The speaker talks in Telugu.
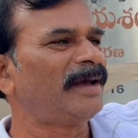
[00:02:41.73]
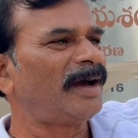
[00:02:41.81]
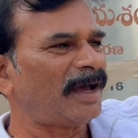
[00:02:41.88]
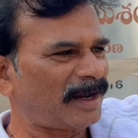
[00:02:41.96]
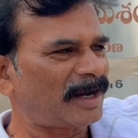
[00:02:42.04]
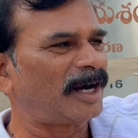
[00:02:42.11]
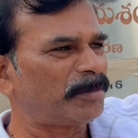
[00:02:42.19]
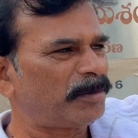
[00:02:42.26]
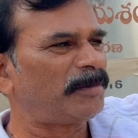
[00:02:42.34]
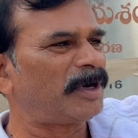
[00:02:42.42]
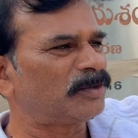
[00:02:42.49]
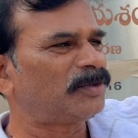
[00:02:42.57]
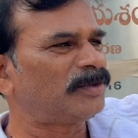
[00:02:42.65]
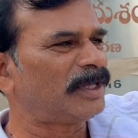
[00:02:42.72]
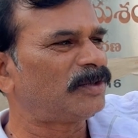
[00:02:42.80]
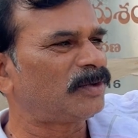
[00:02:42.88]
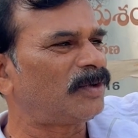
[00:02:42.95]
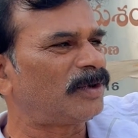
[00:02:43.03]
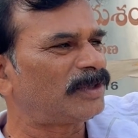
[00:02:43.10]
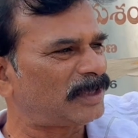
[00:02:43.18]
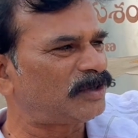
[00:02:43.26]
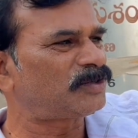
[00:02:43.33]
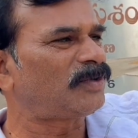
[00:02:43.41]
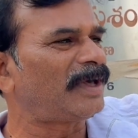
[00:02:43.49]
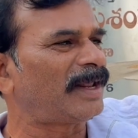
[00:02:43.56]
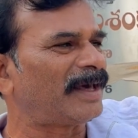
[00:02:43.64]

ఆయన కడుపు మండుతుంది ఎందుకో తెలుసుకోవాలి